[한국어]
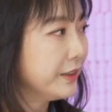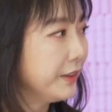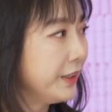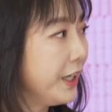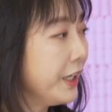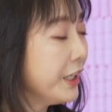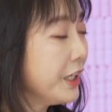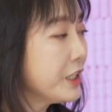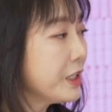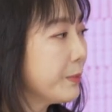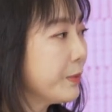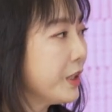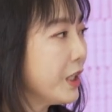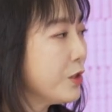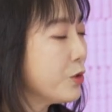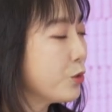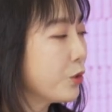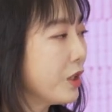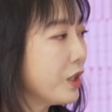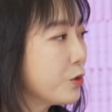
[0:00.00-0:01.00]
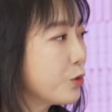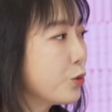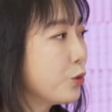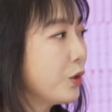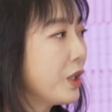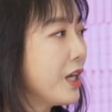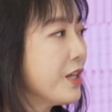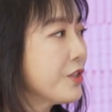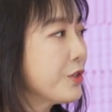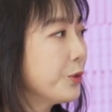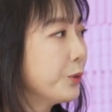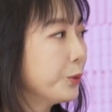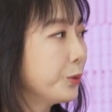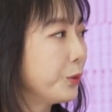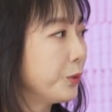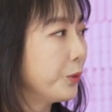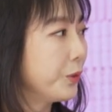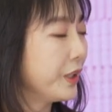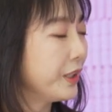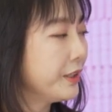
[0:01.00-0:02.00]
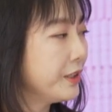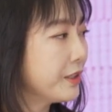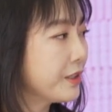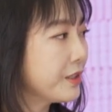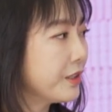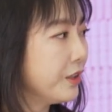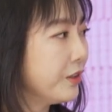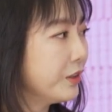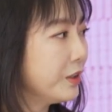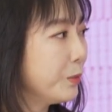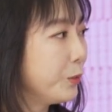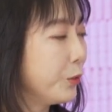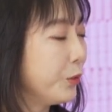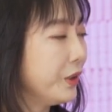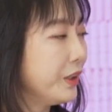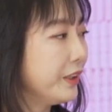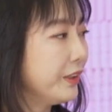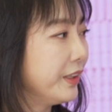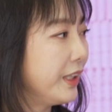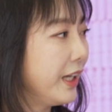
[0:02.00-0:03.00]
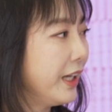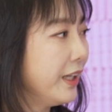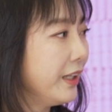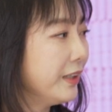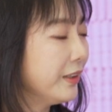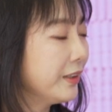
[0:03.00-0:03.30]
네개 아. 네 집단 중에 중간 정도의 특성을 보이는데